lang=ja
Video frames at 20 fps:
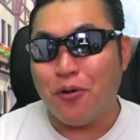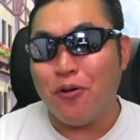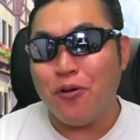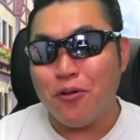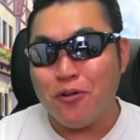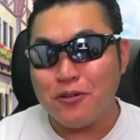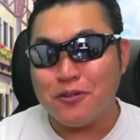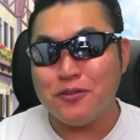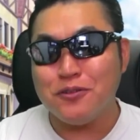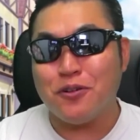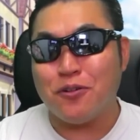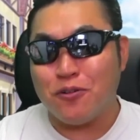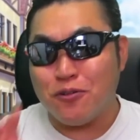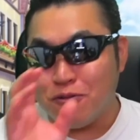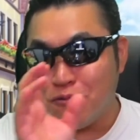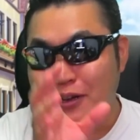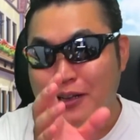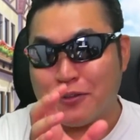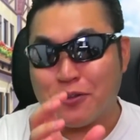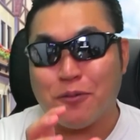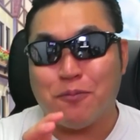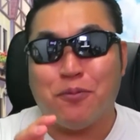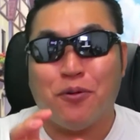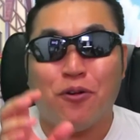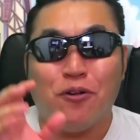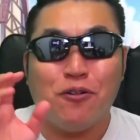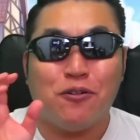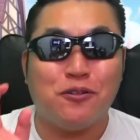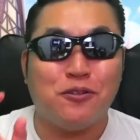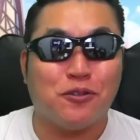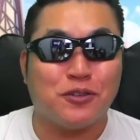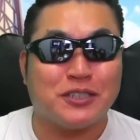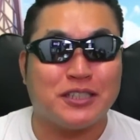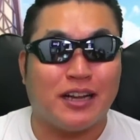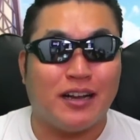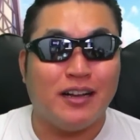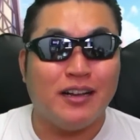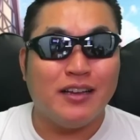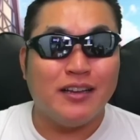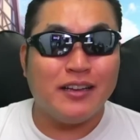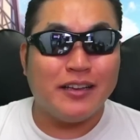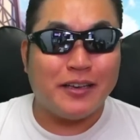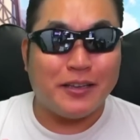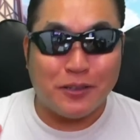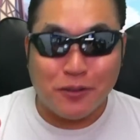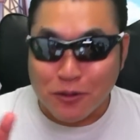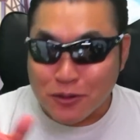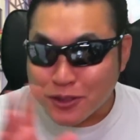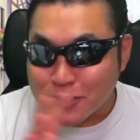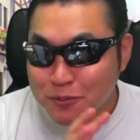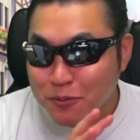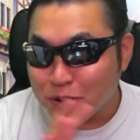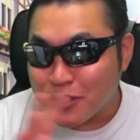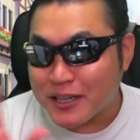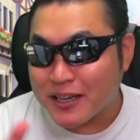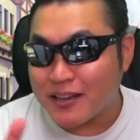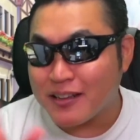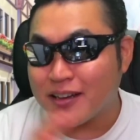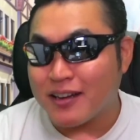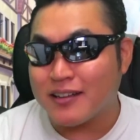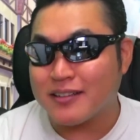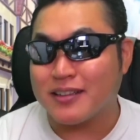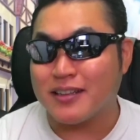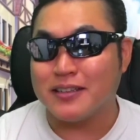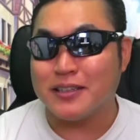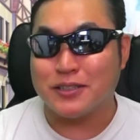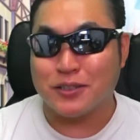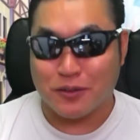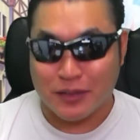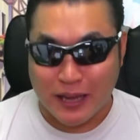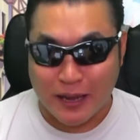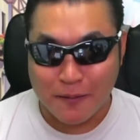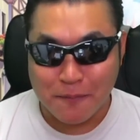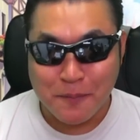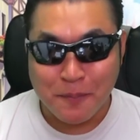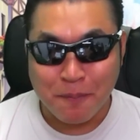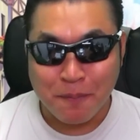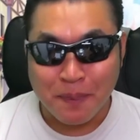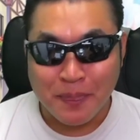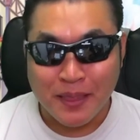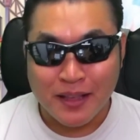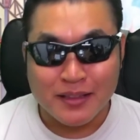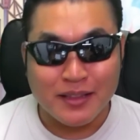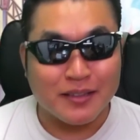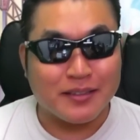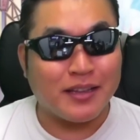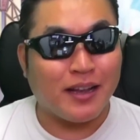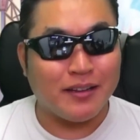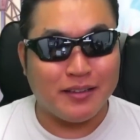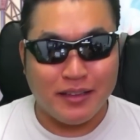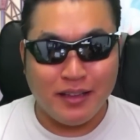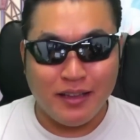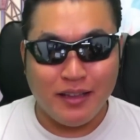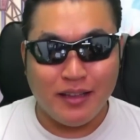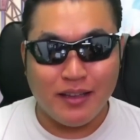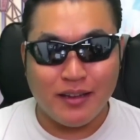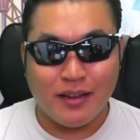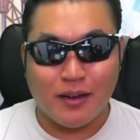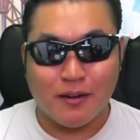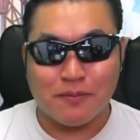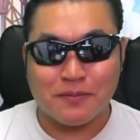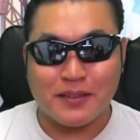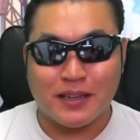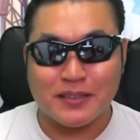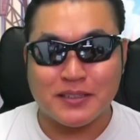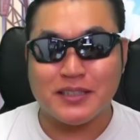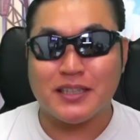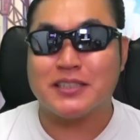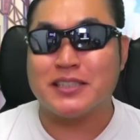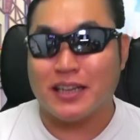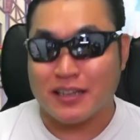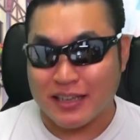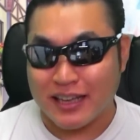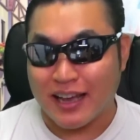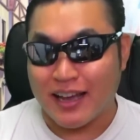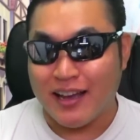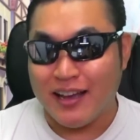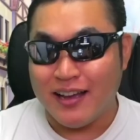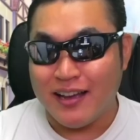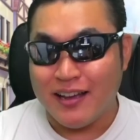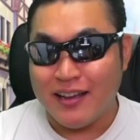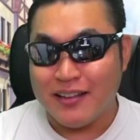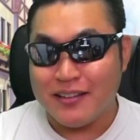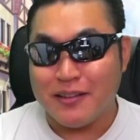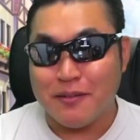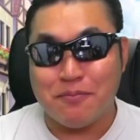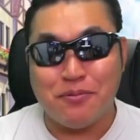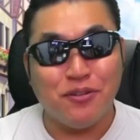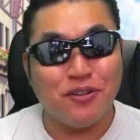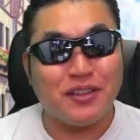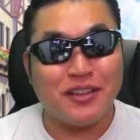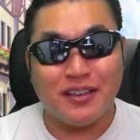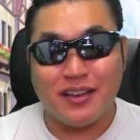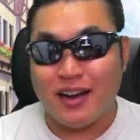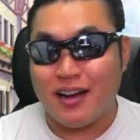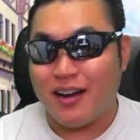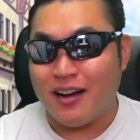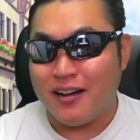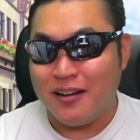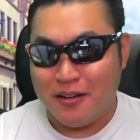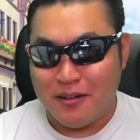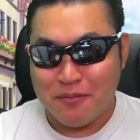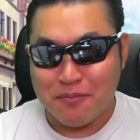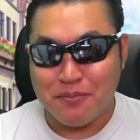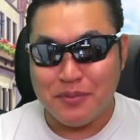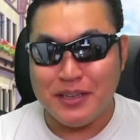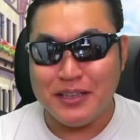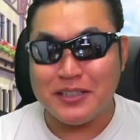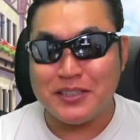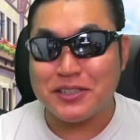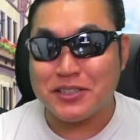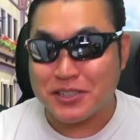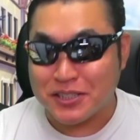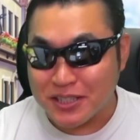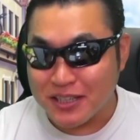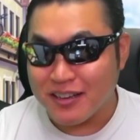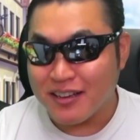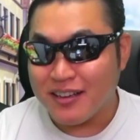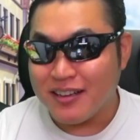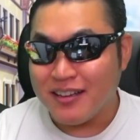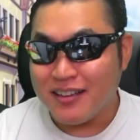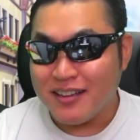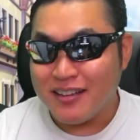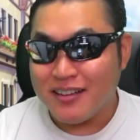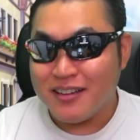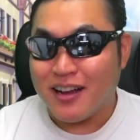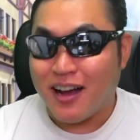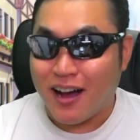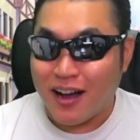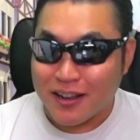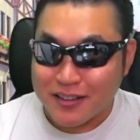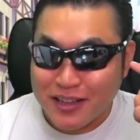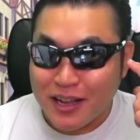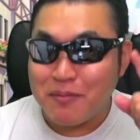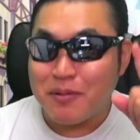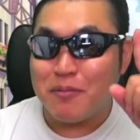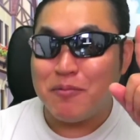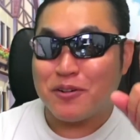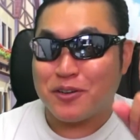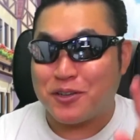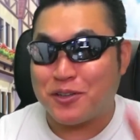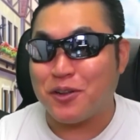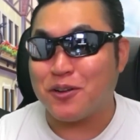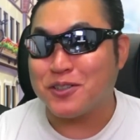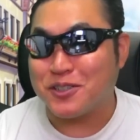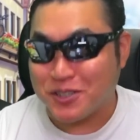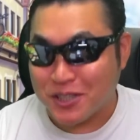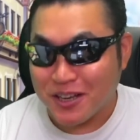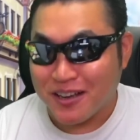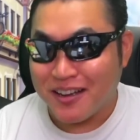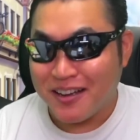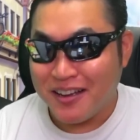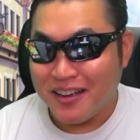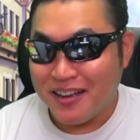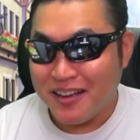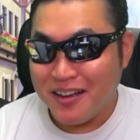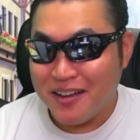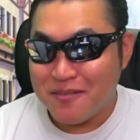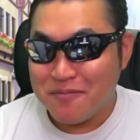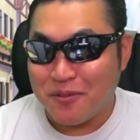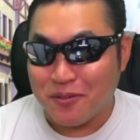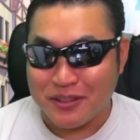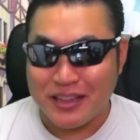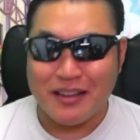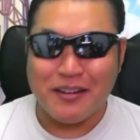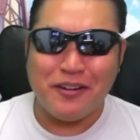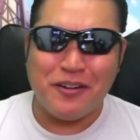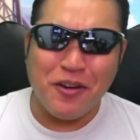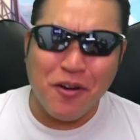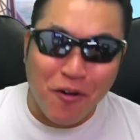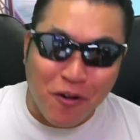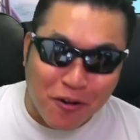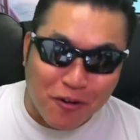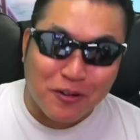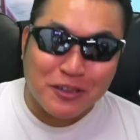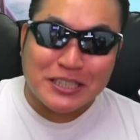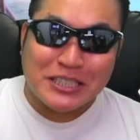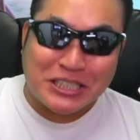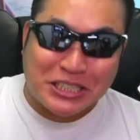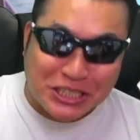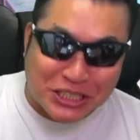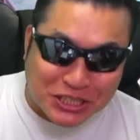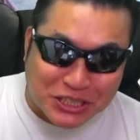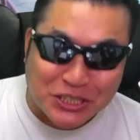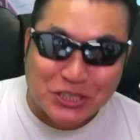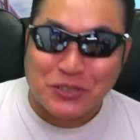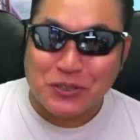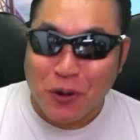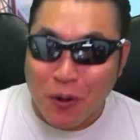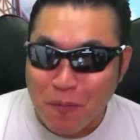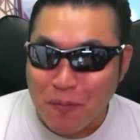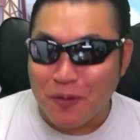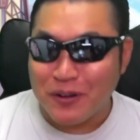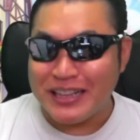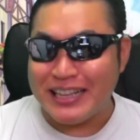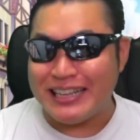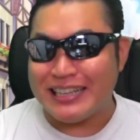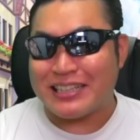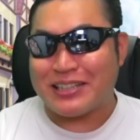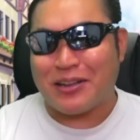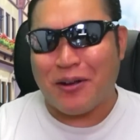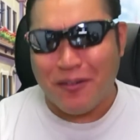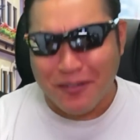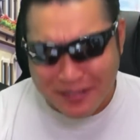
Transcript: 防具の上と防具の下、一つも引かなかったんですよね。で、盾が2つでしたっけで、武器が3つ。頭も1つ。もうね、両質ともに